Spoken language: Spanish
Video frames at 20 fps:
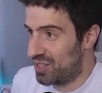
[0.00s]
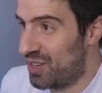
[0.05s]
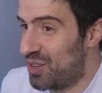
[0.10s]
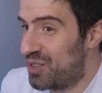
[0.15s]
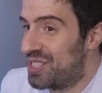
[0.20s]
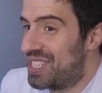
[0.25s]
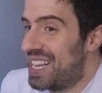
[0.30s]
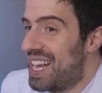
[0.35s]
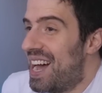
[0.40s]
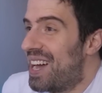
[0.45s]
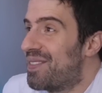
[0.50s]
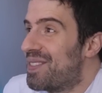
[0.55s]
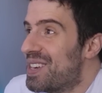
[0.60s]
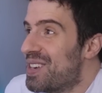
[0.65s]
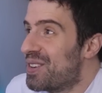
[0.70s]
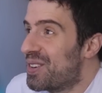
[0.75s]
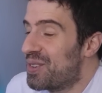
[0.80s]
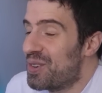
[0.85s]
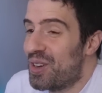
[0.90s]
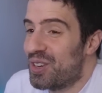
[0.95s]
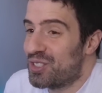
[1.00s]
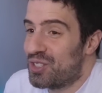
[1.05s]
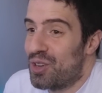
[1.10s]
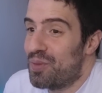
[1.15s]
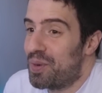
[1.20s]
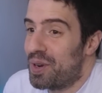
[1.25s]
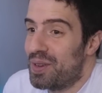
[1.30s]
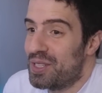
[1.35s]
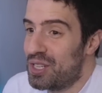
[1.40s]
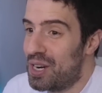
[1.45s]
O sea, vieron que uno, yo
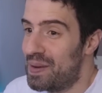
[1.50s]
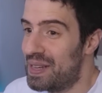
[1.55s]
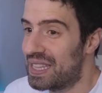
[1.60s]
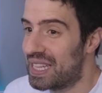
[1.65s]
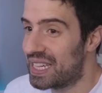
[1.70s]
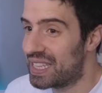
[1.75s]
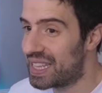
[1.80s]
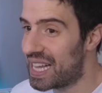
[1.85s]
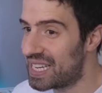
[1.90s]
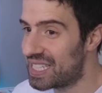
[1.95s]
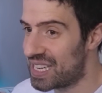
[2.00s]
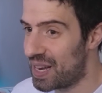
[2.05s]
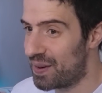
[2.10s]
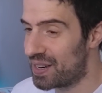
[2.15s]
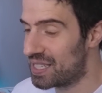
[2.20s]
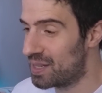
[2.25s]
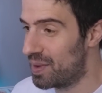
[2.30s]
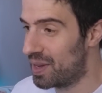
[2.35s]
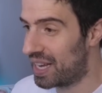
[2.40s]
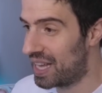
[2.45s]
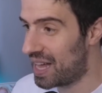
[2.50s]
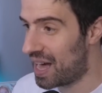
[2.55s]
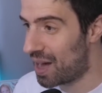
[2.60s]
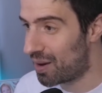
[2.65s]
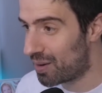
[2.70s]
probé solamente el talle a ver si me quedaba